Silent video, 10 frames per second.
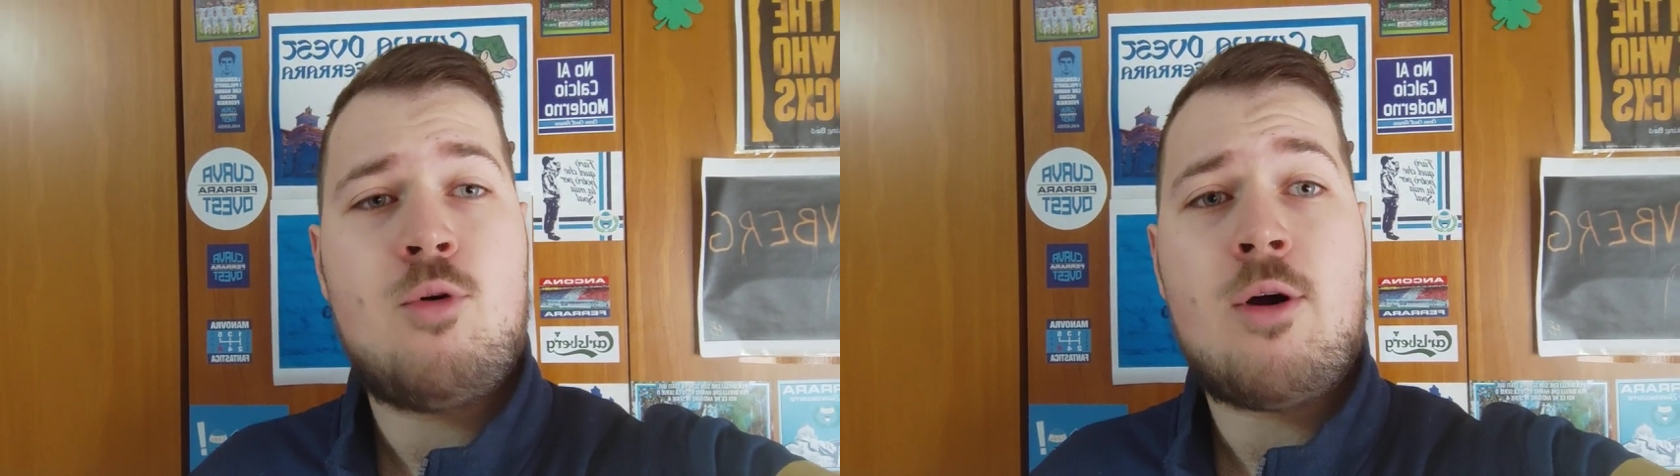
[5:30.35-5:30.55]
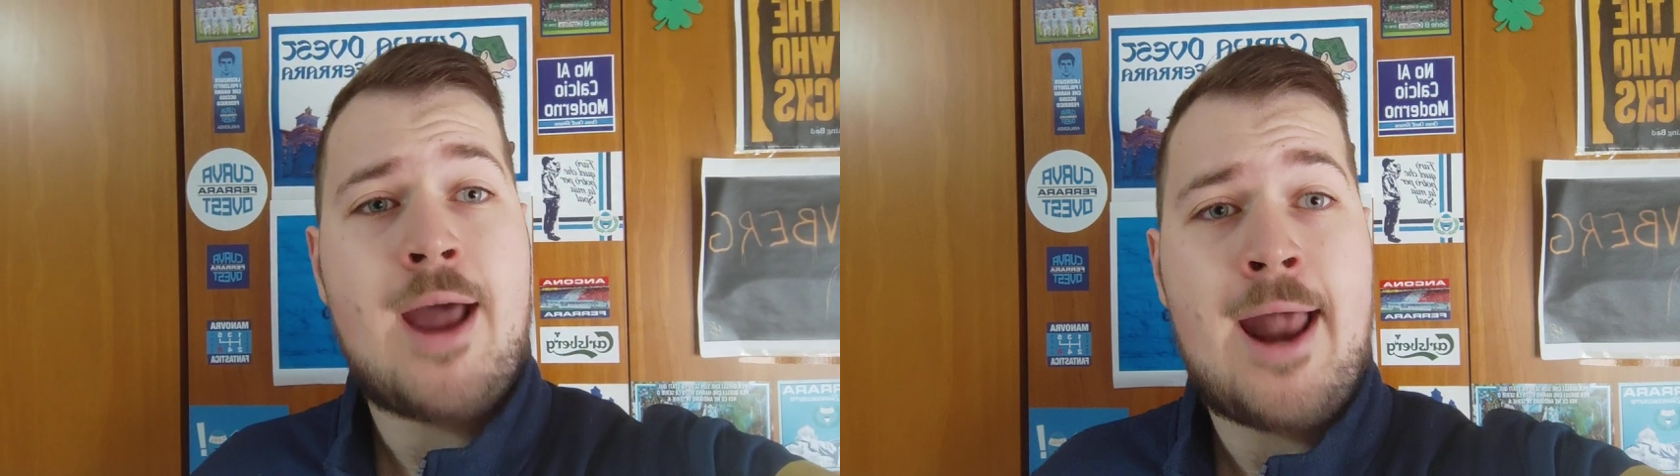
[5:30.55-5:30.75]

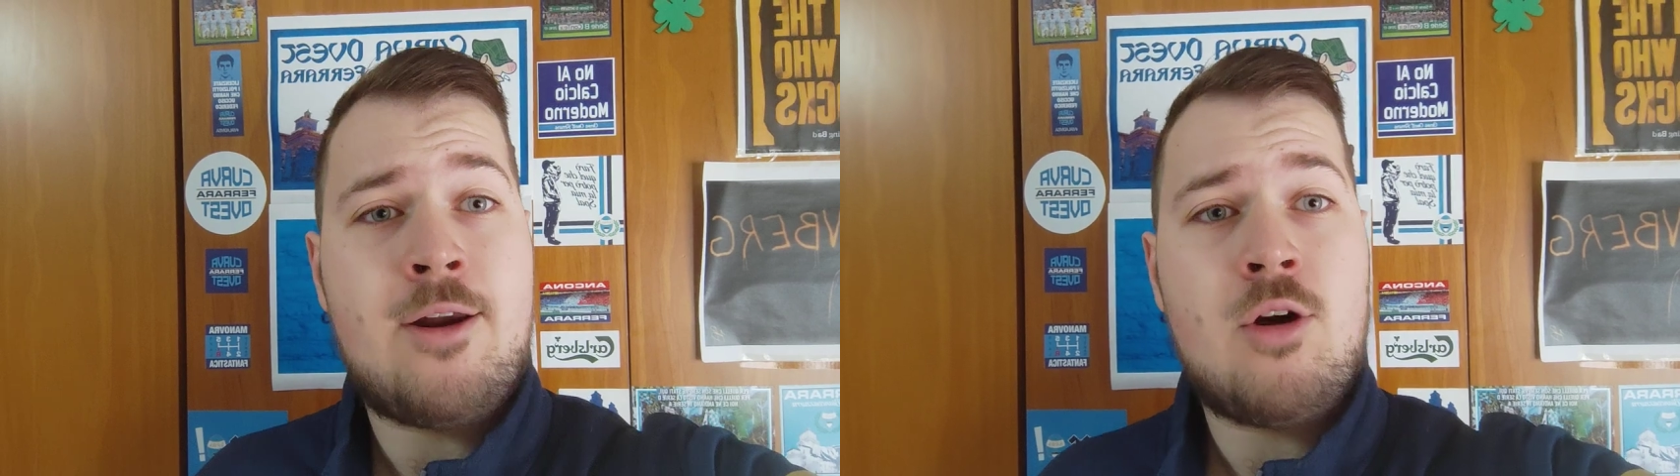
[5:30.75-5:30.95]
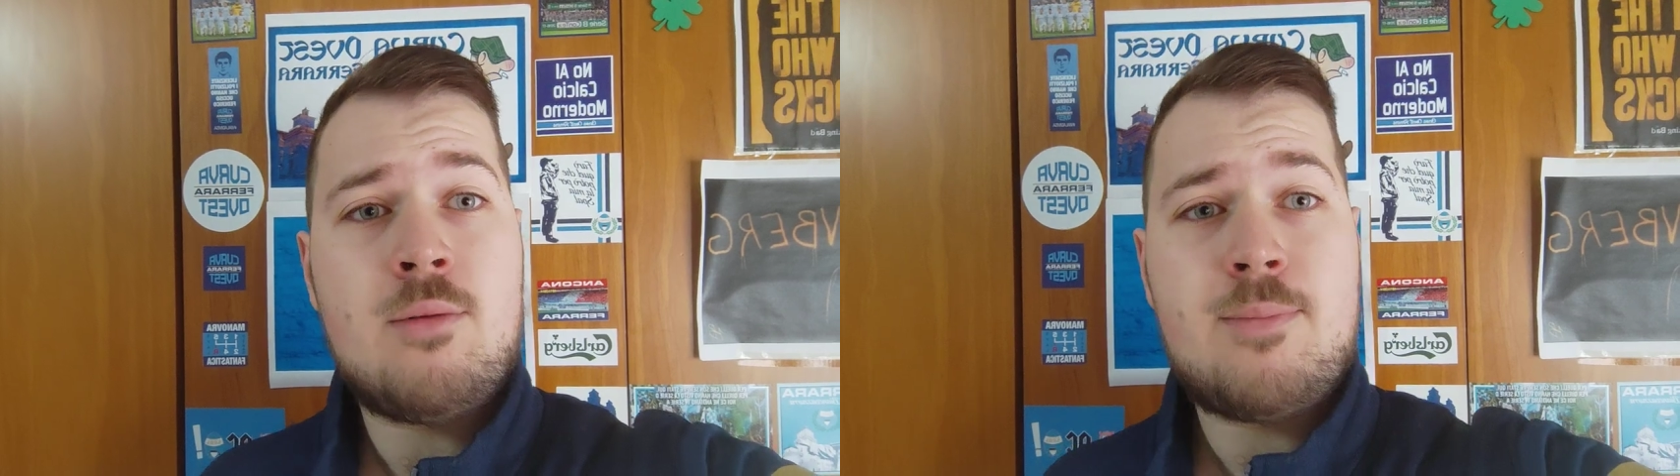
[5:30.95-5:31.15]
buon
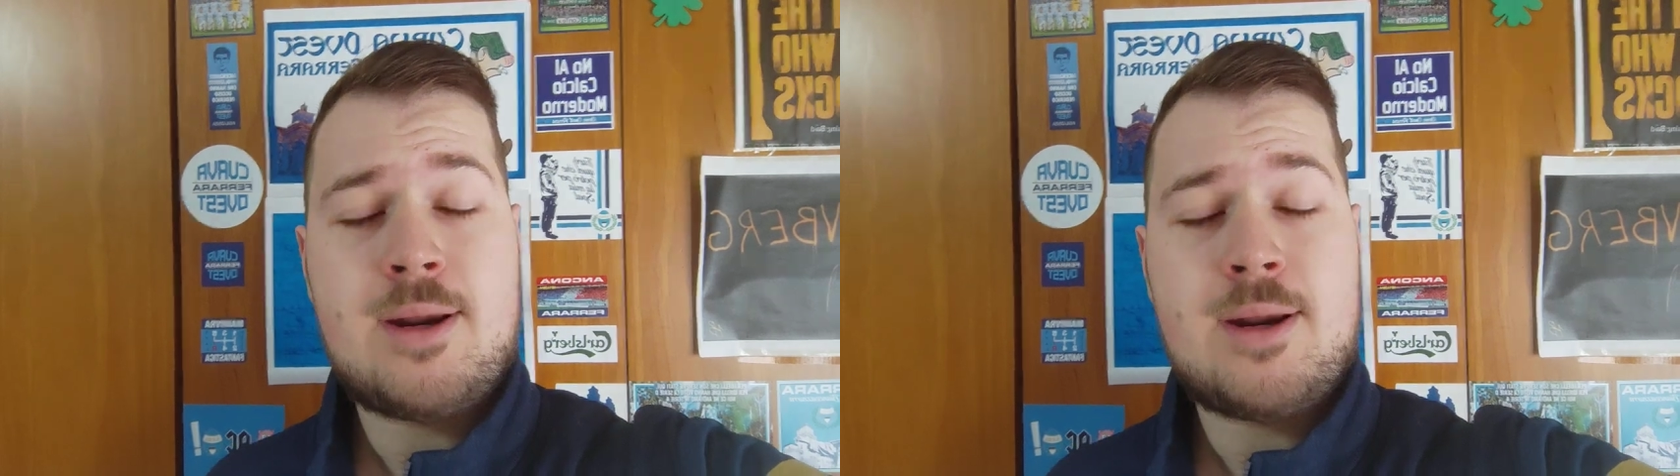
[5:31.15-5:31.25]
anno